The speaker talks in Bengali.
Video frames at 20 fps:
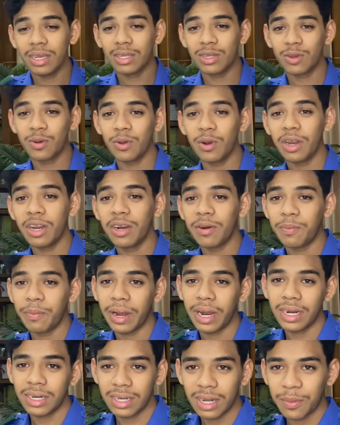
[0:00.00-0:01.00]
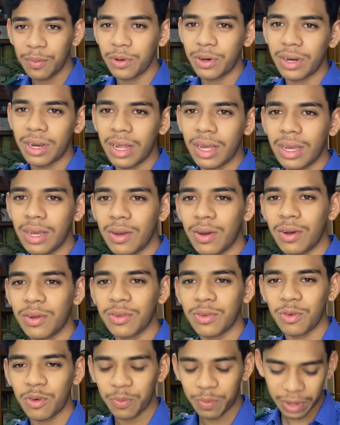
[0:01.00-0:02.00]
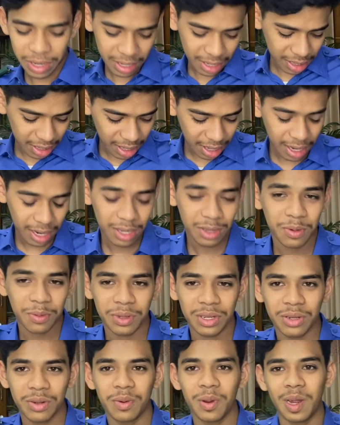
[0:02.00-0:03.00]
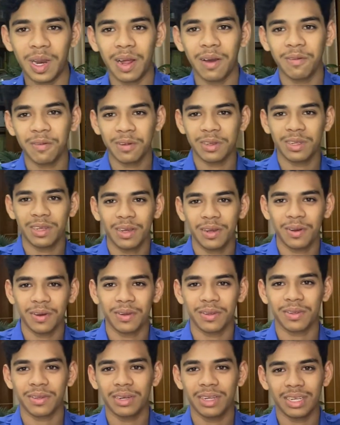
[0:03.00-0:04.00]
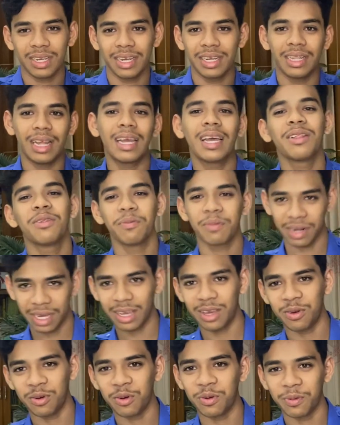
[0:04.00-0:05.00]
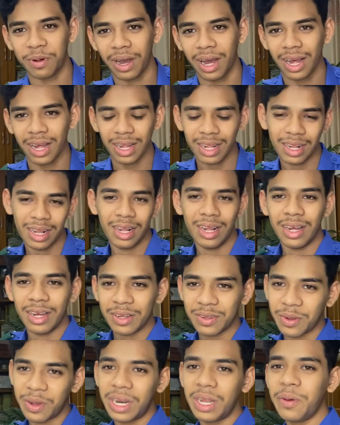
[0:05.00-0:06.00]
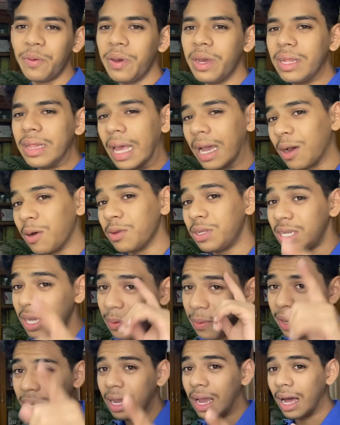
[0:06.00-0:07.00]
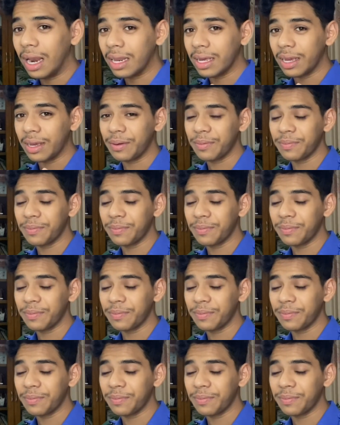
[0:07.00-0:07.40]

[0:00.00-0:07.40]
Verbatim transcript: স্কুলের প্যান্টটা পরি নাই কজ উপরেরটা দেখলেই তোমাদের জন্য এনাফ হচ্ছে কজ নিচে দেখে তোমরা কী করবা সো এনিওয়ে দেখা হচ্ছে আবার কালকে